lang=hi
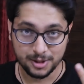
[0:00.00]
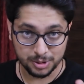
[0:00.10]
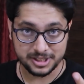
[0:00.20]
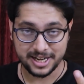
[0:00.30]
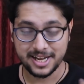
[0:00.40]

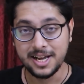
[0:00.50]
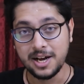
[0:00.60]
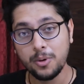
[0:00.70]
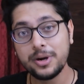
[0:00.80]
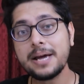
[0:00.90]
दूसरे
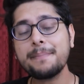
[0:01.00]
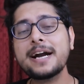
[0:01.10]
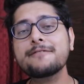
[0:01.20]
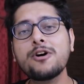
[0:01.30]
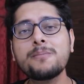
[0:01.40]
उनके
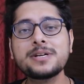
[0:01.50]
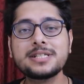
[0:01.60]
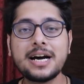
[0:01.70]
प्लेटफॉर्म पर